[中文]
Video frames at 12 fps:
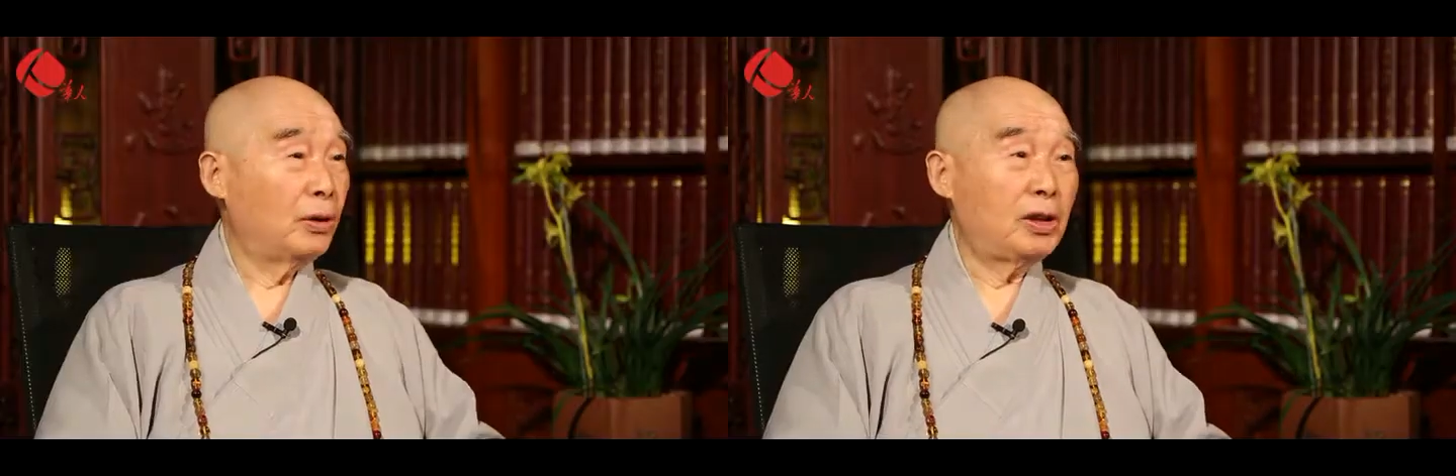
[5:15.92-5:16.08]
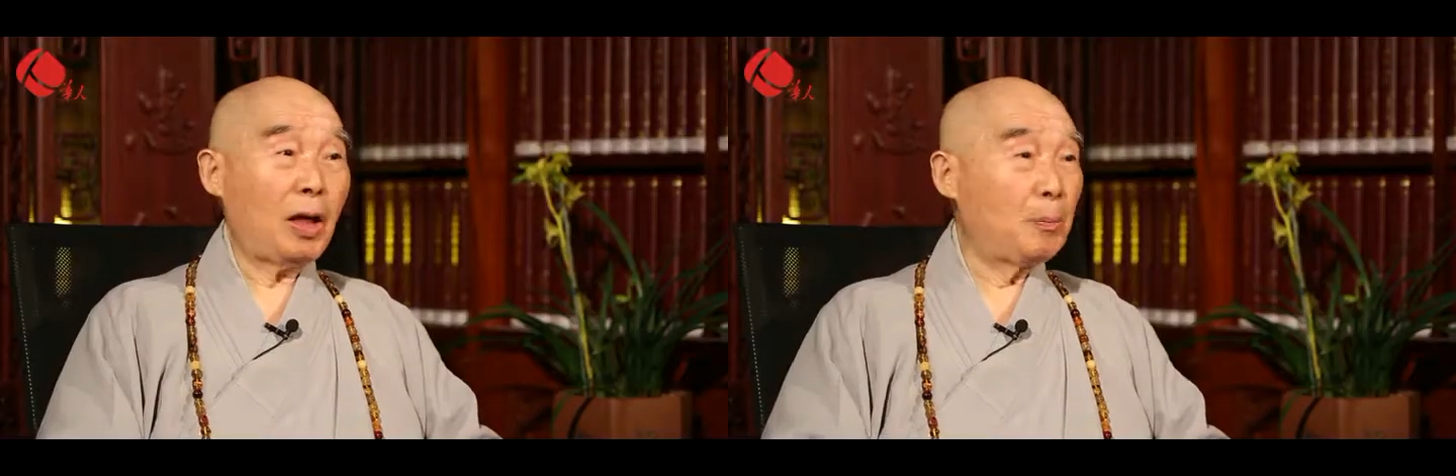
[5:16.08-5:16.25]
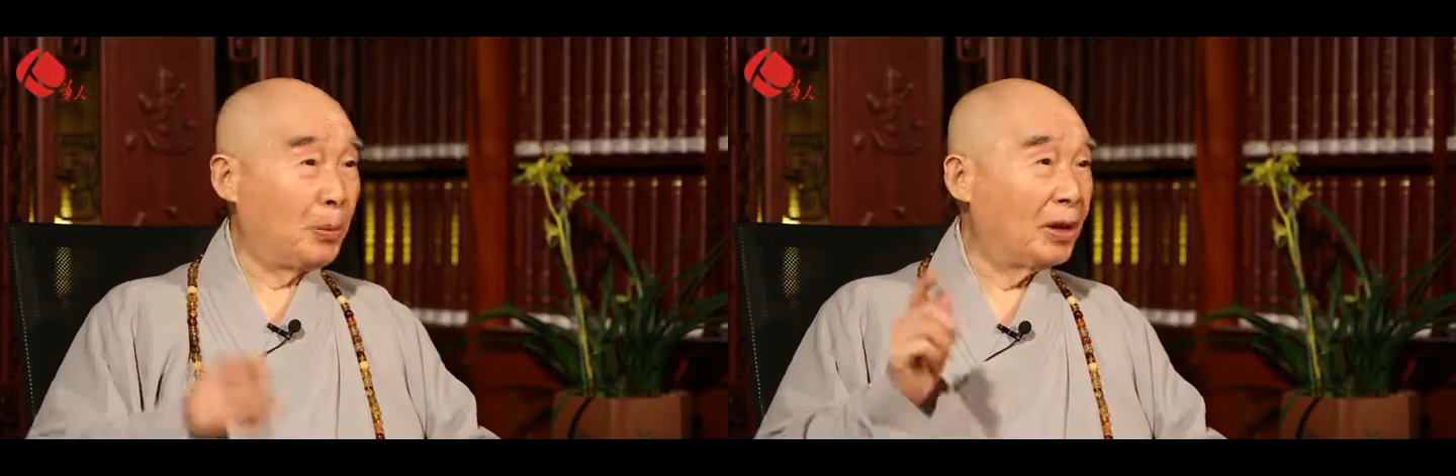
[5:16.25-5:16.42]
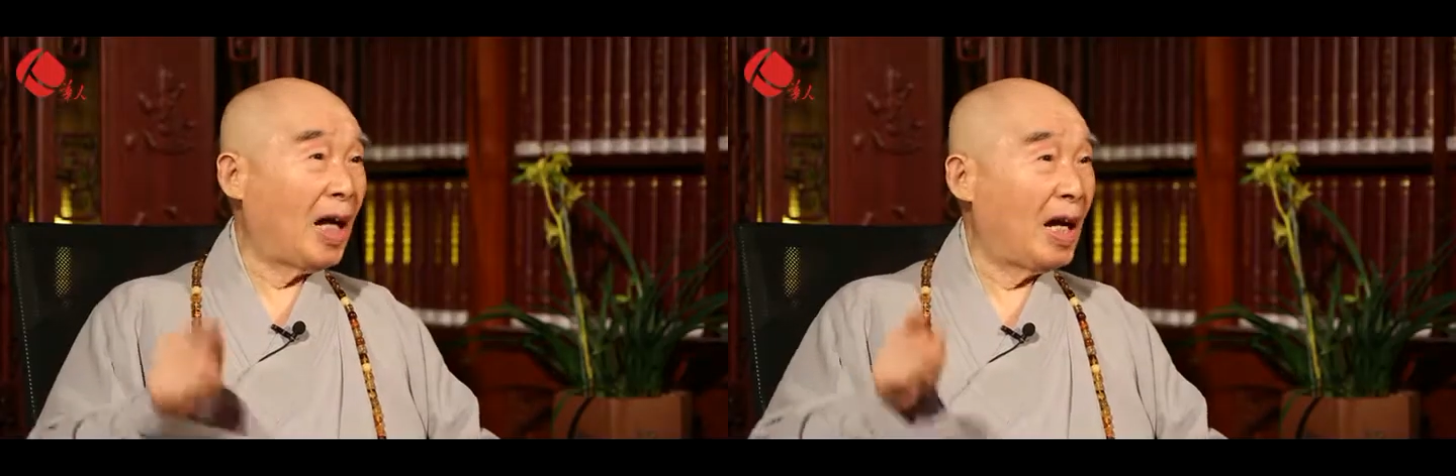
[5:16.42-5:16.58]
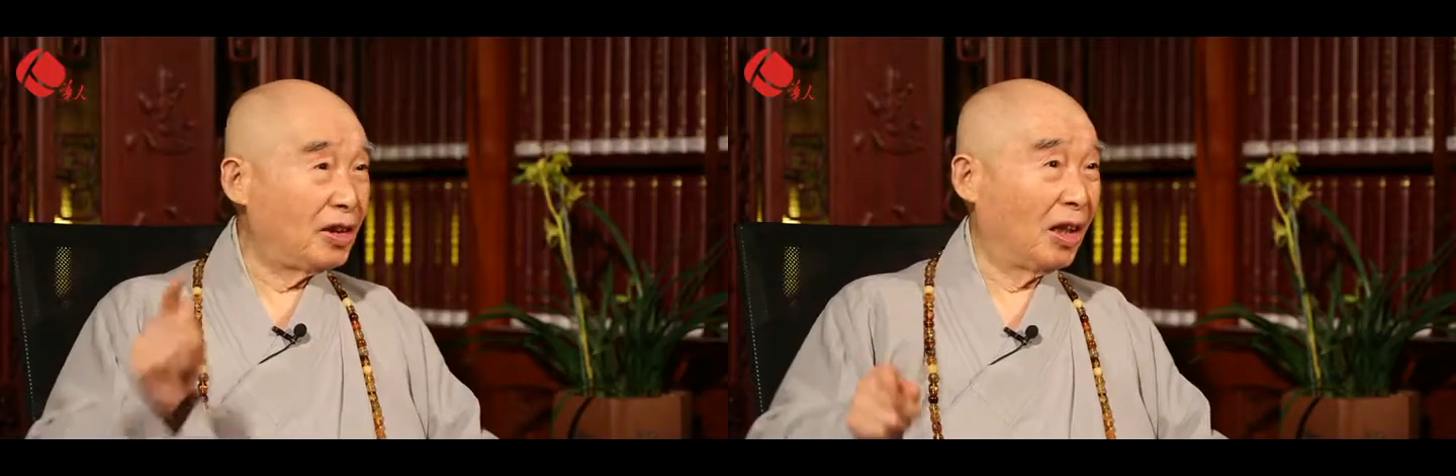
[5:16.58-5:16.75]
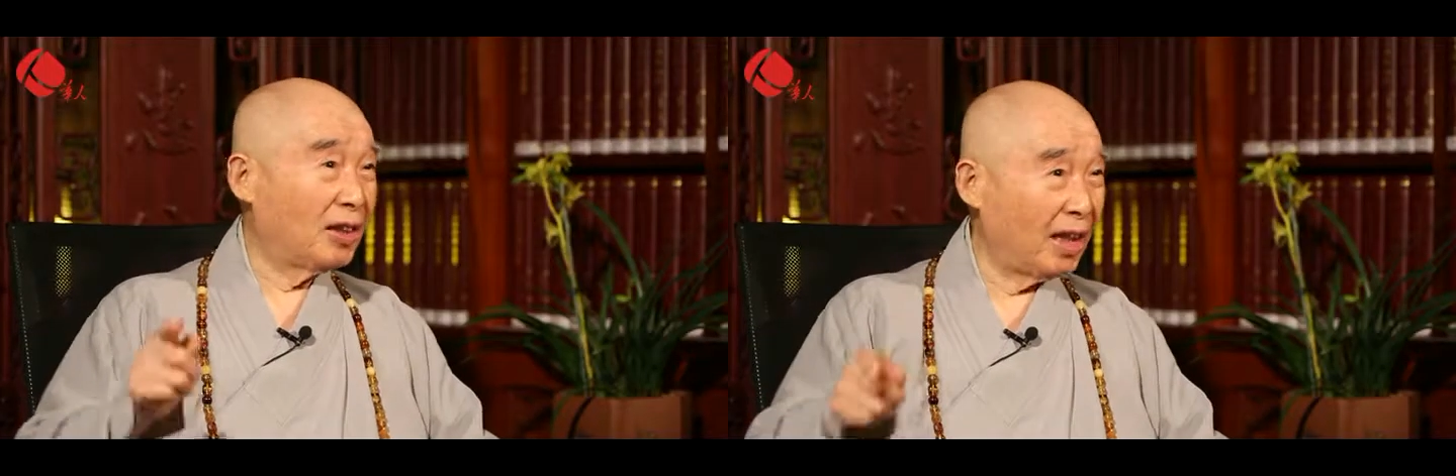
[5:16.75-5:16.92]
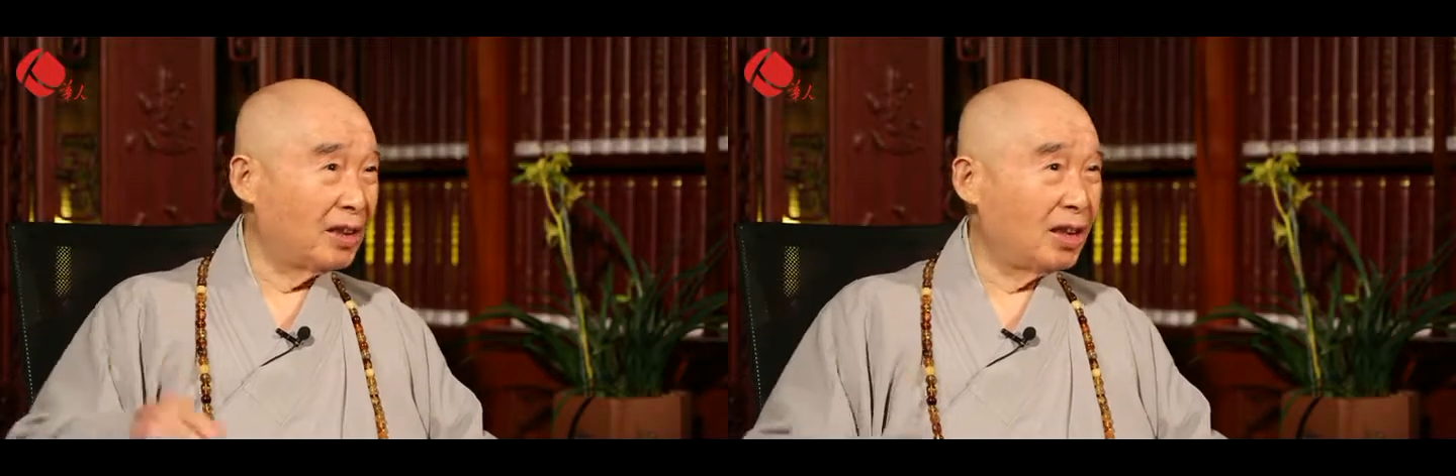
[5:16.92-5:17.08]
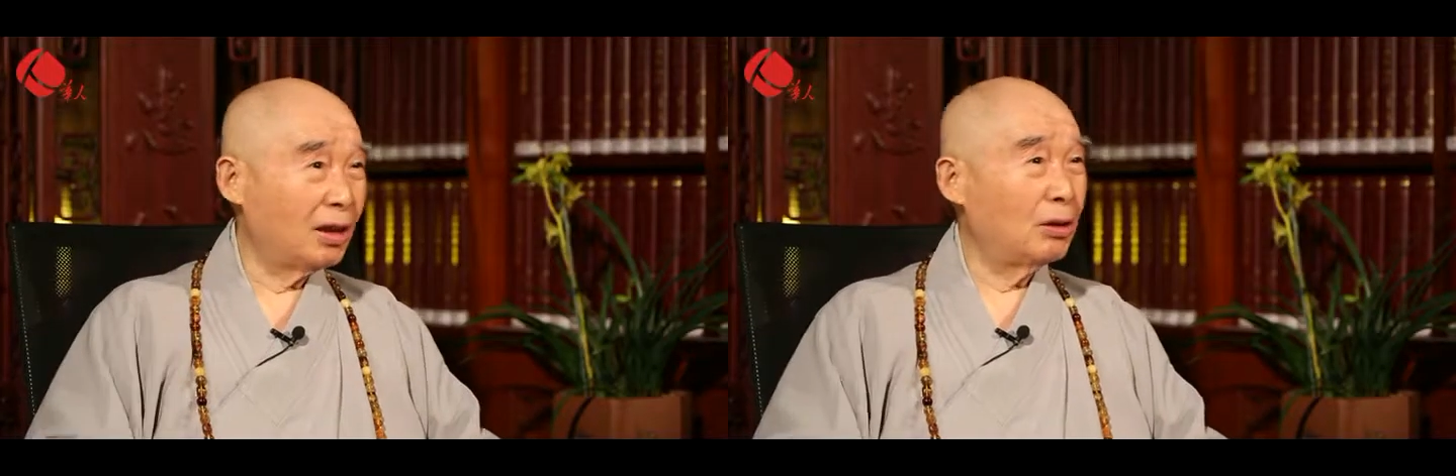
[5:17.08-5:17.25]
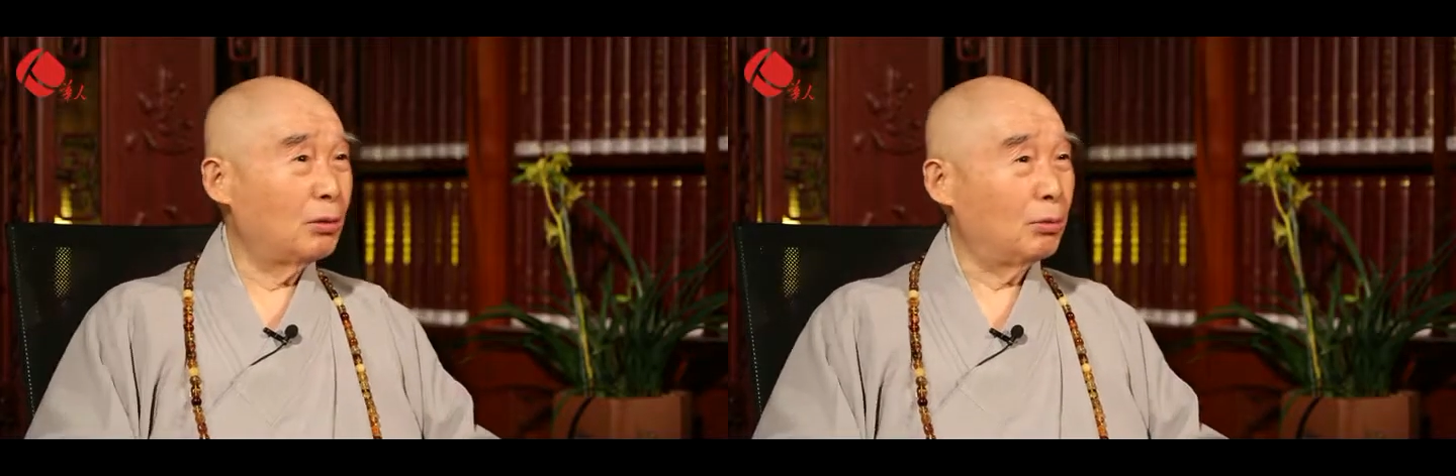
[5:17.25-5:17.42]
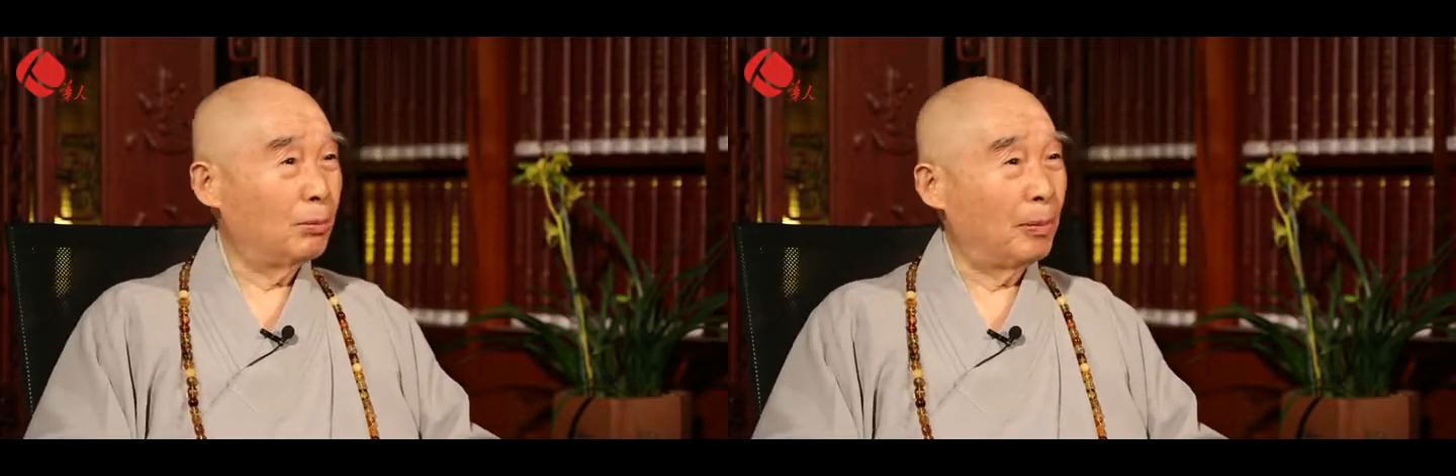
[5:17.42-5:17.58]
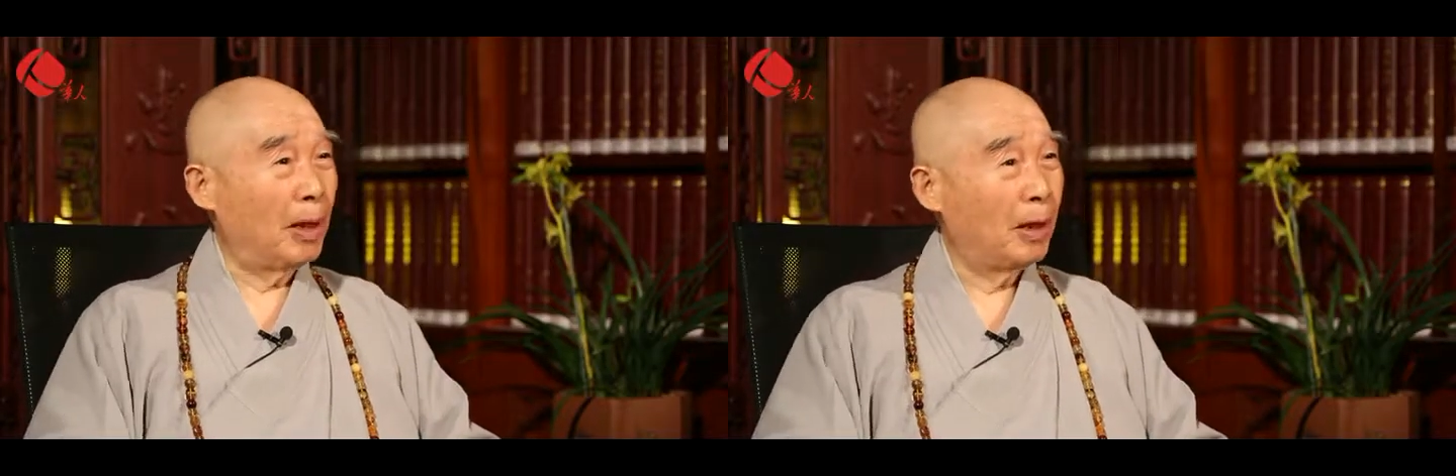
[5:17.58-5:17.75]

佛教比他讲的还清楚